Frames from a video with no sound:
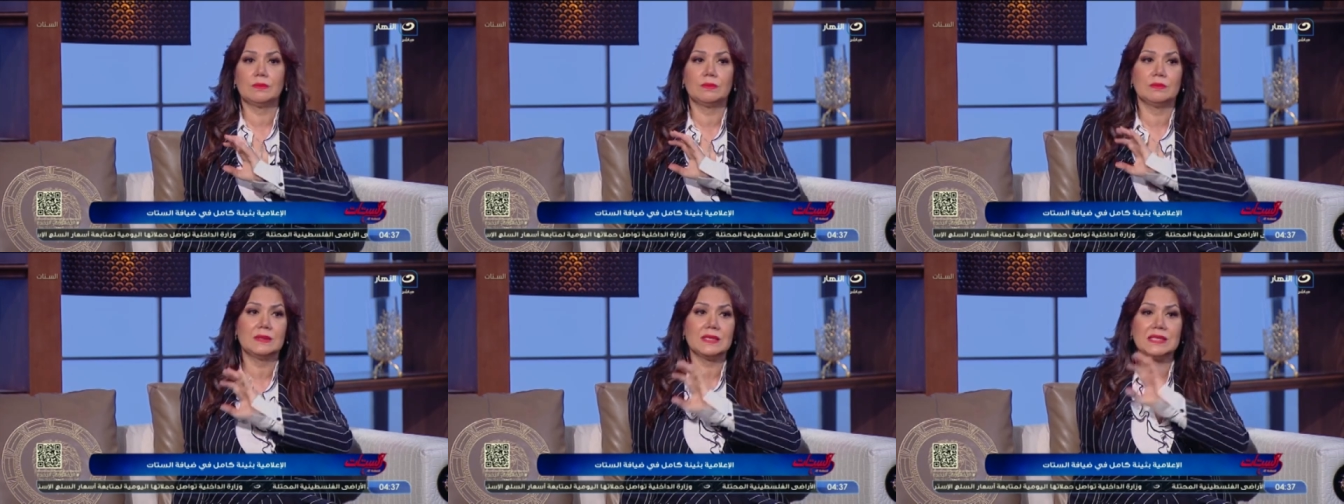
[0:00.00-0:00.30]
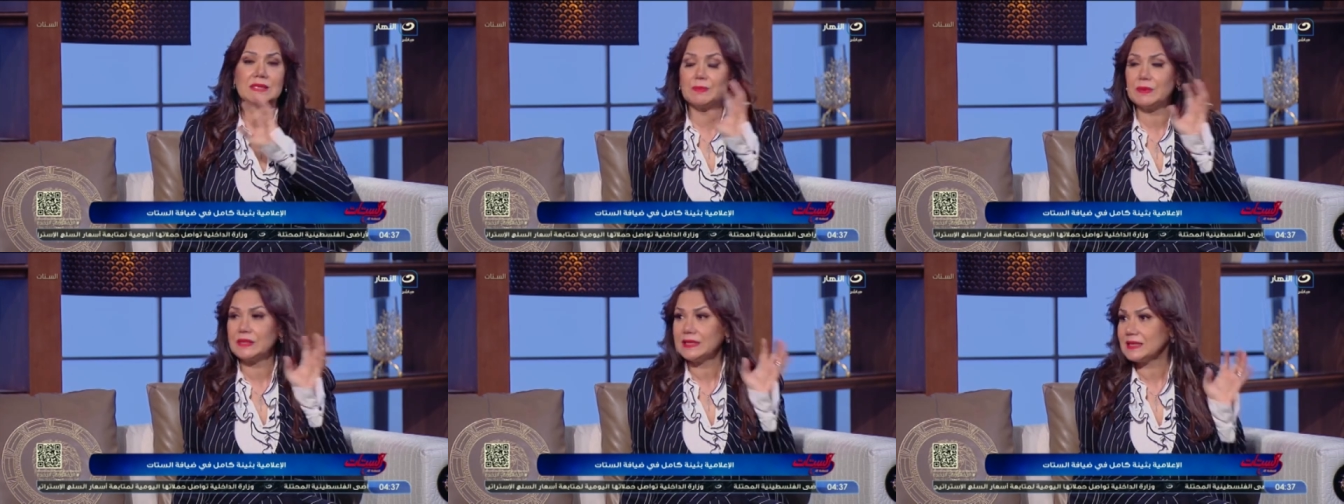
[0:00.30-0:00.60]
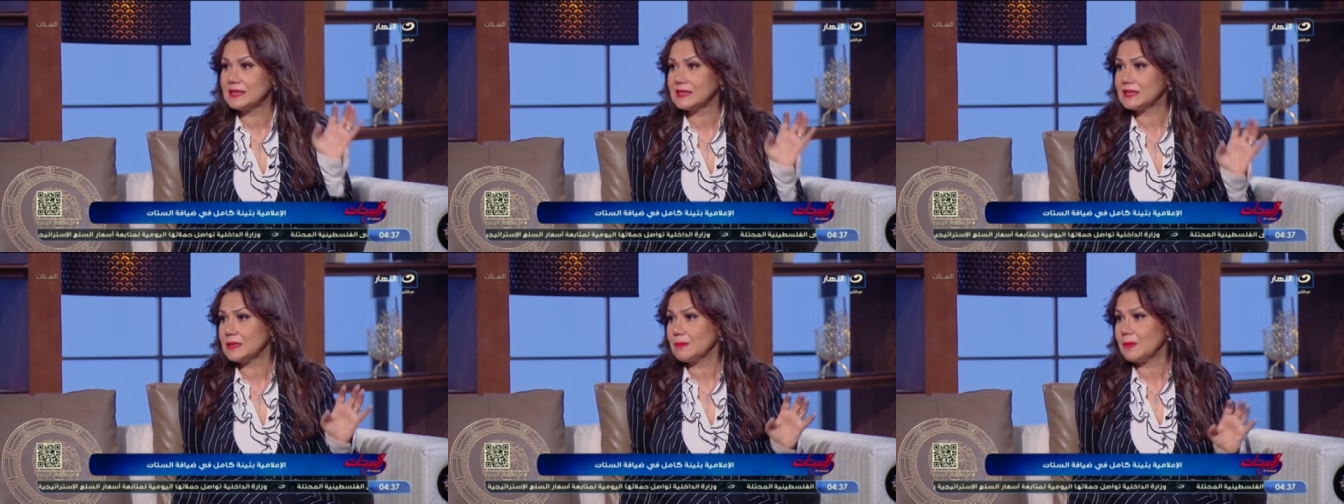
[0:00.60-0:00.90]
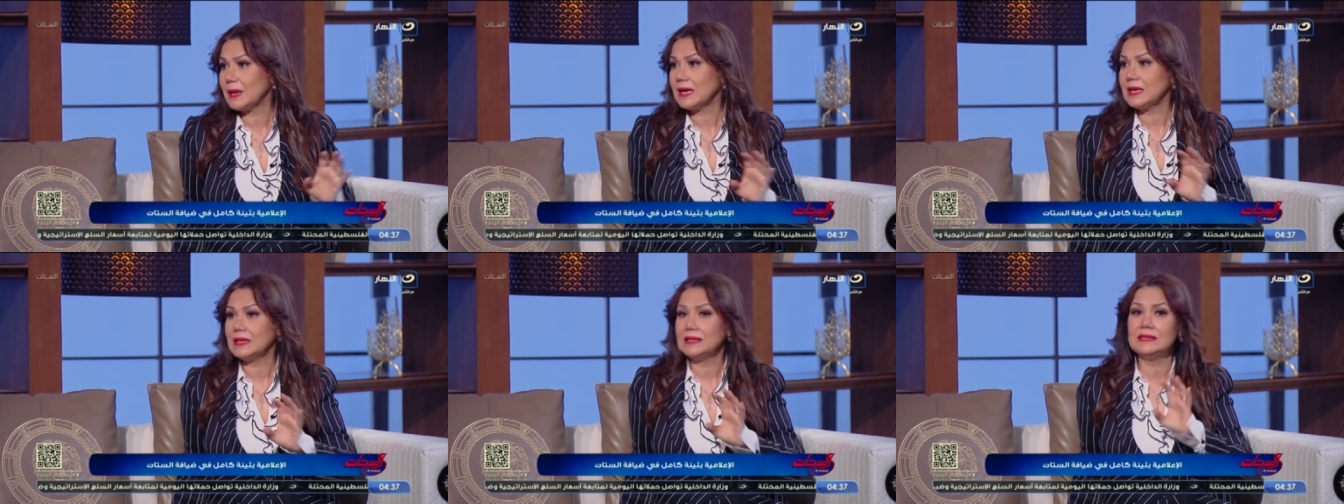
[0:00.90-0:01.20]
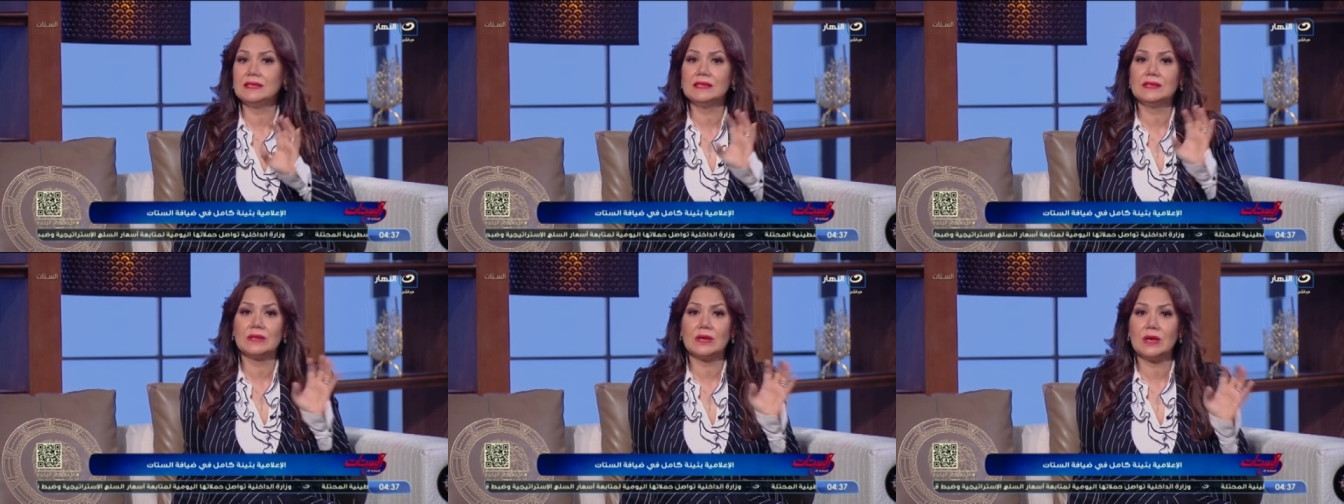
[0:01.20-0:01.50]
نسبه الاستماع
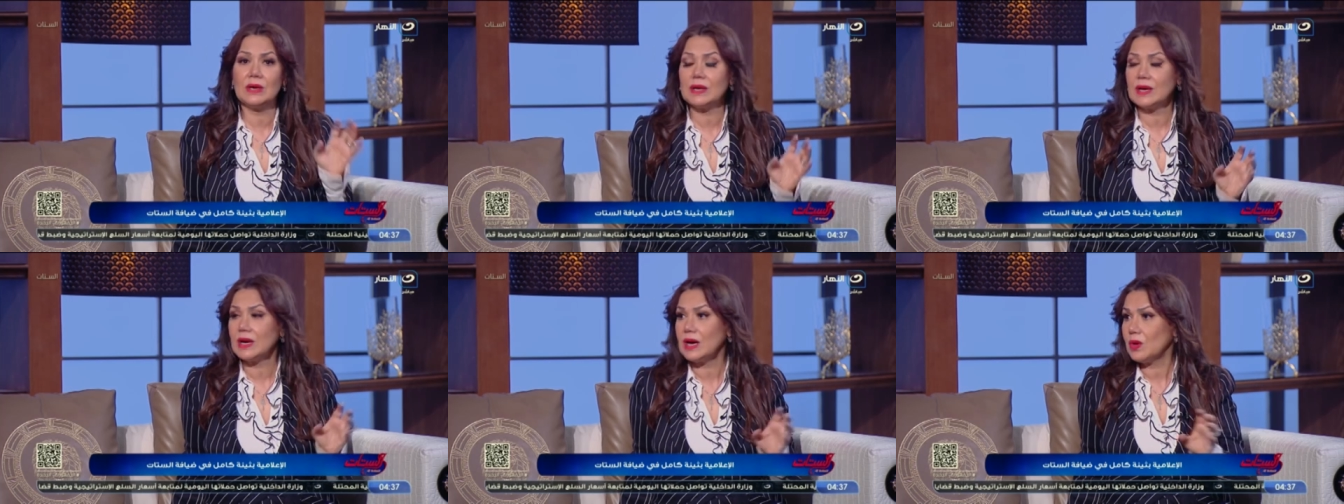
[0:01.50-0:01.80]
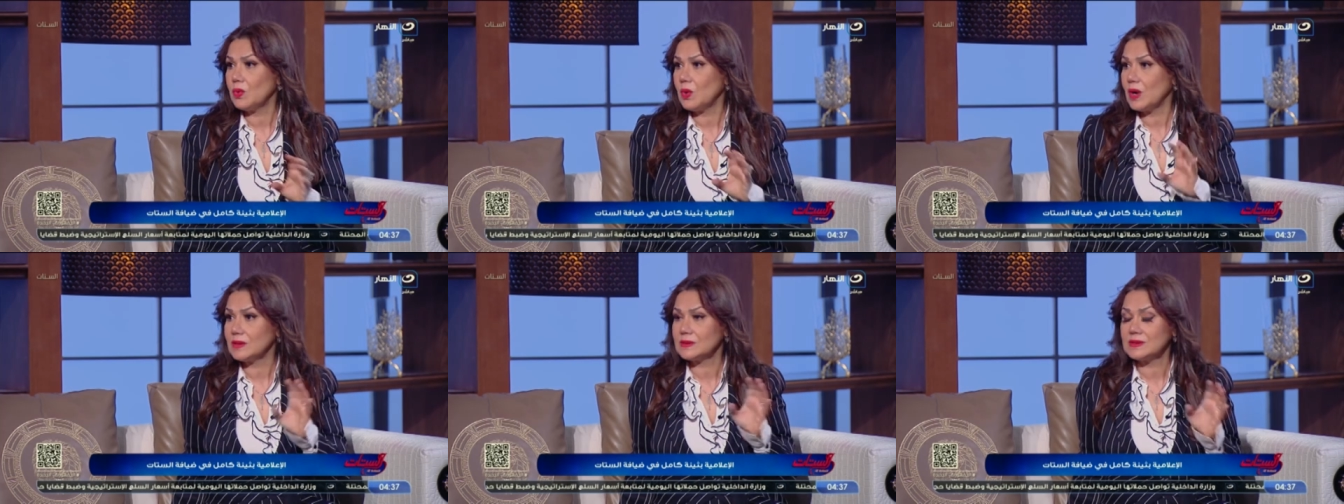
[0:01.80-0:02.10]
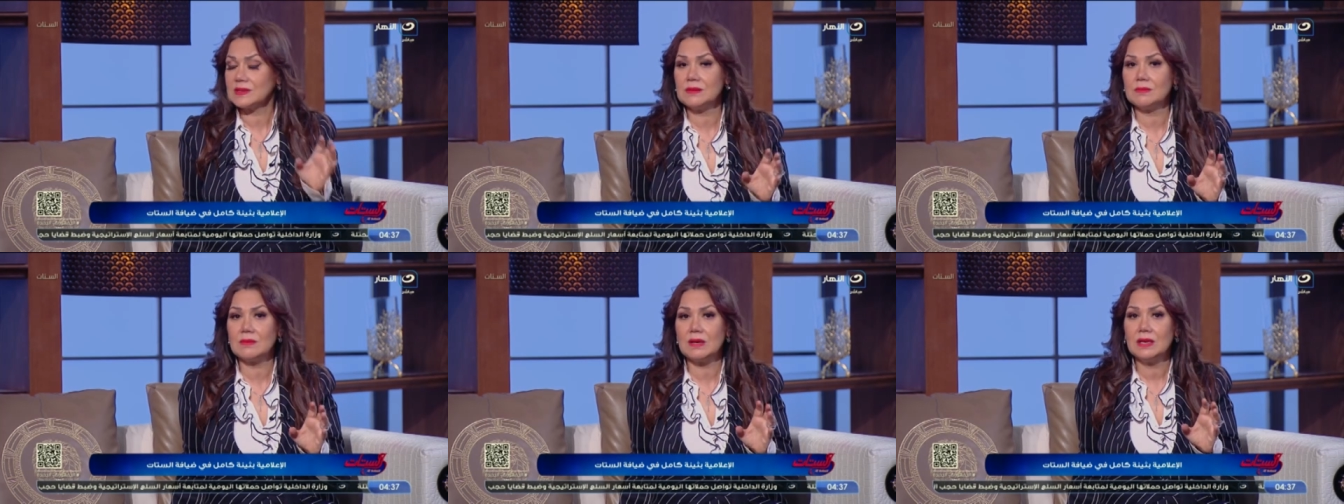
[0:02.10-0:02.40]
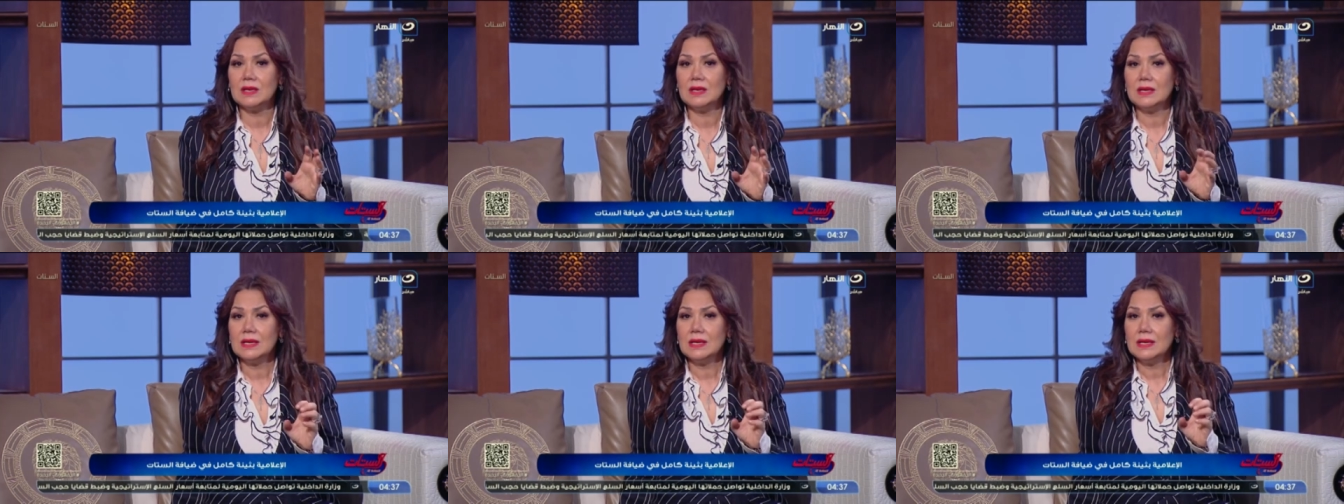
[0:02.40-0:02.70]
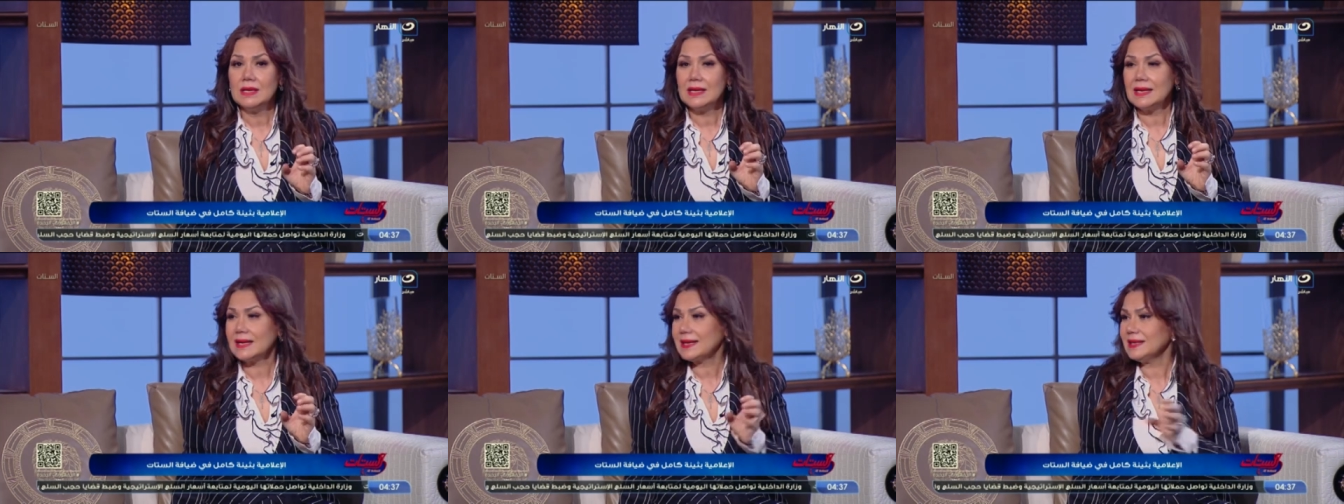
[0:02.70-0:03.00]
ليه رائعه وعظيمه
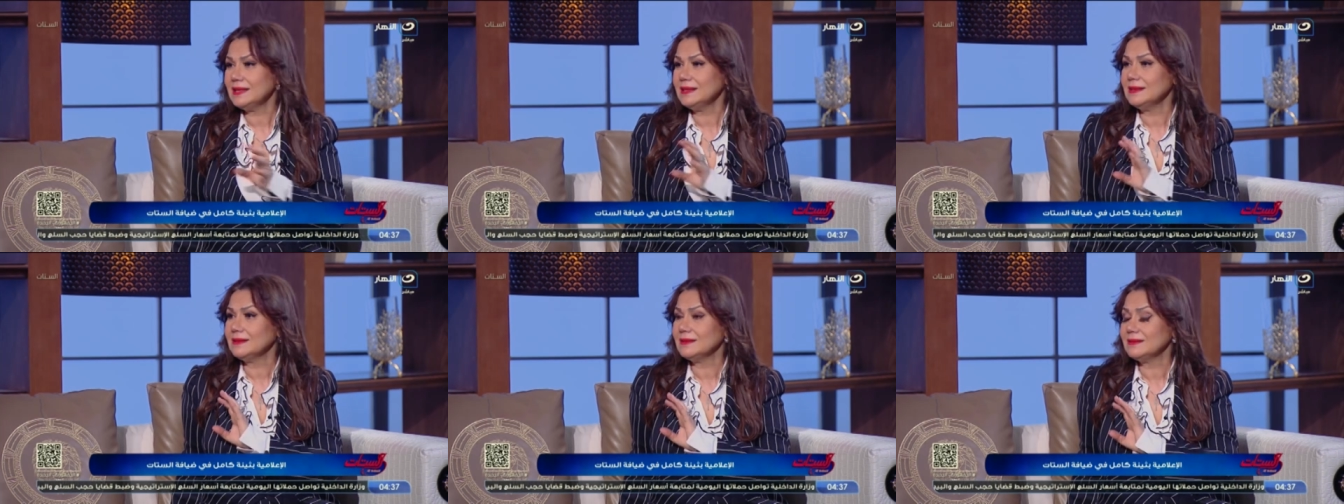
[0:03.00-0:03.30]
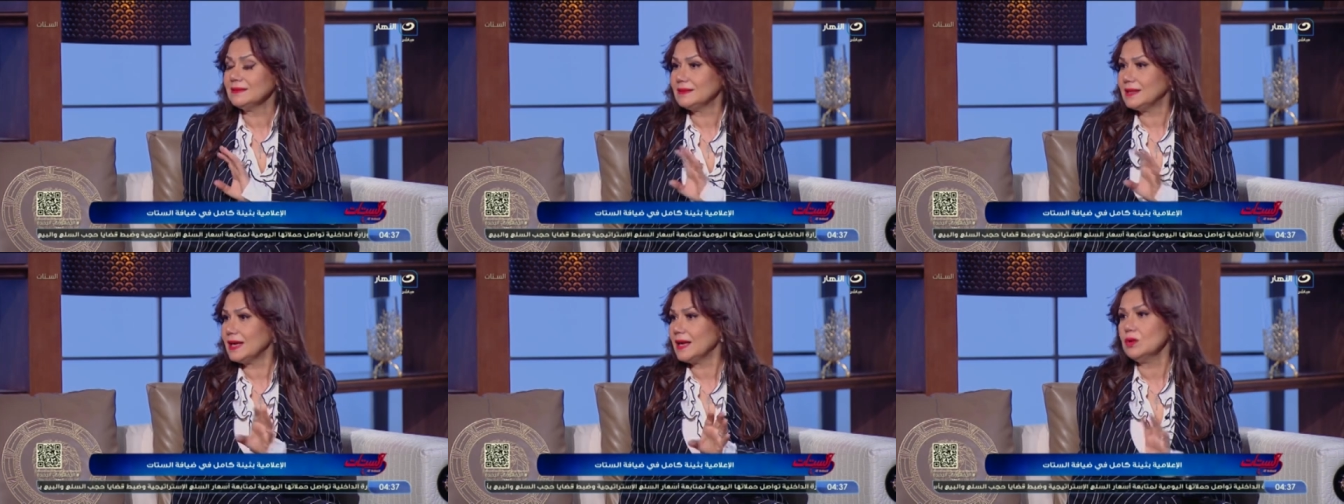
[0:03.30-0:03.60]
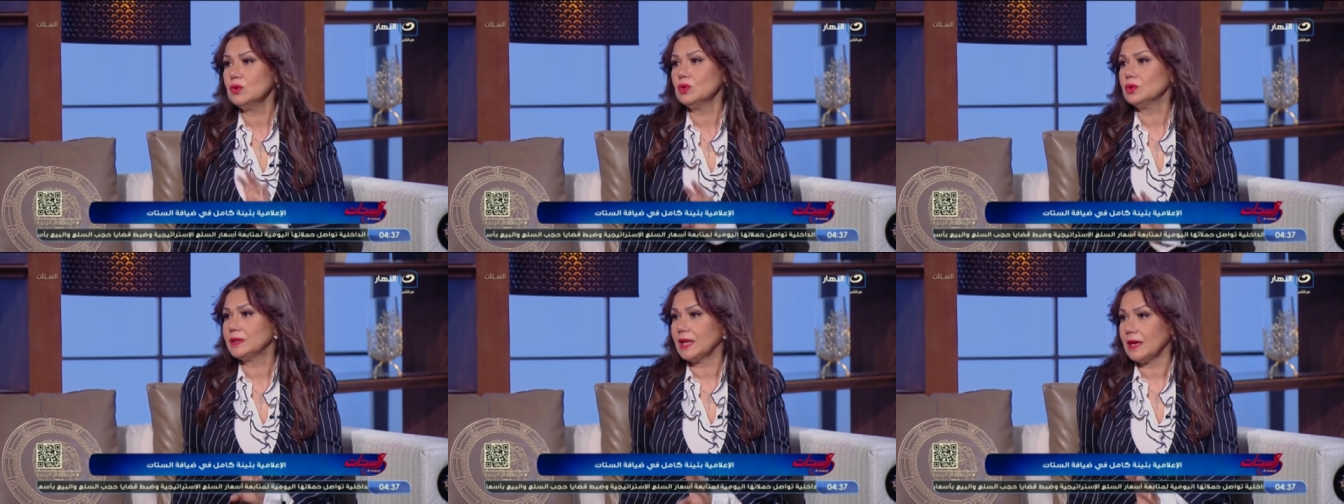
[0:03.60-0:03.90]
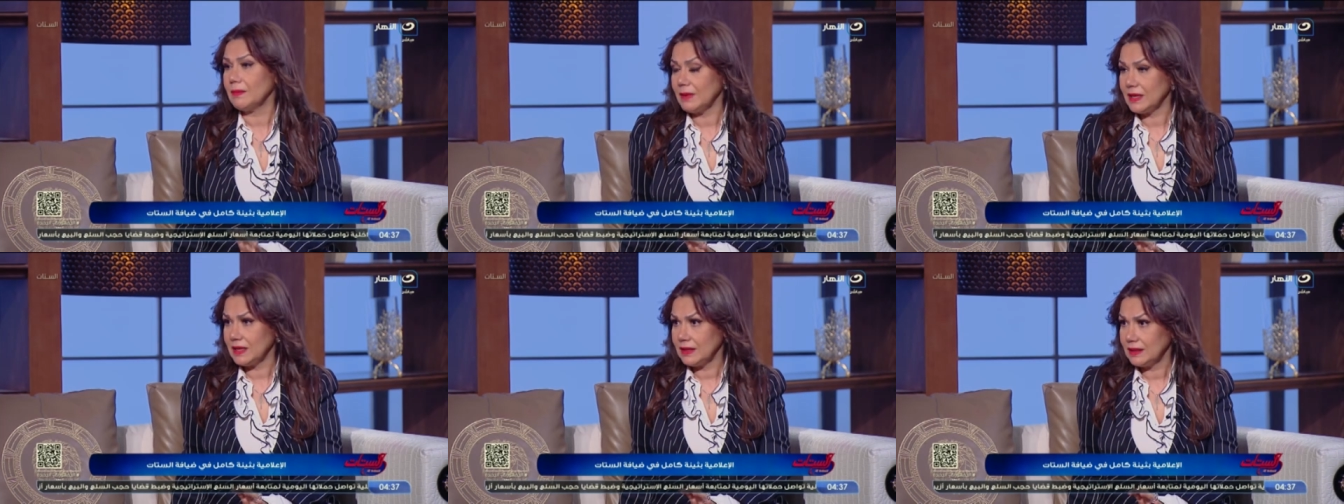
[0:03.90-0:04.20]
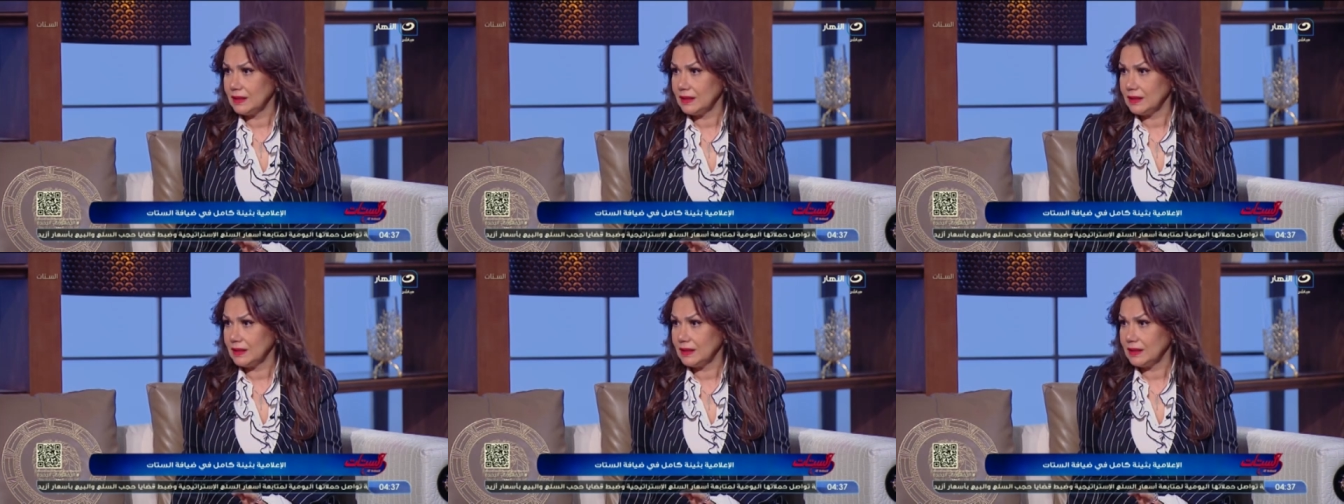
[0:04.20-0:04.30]
لكن ده له ثمن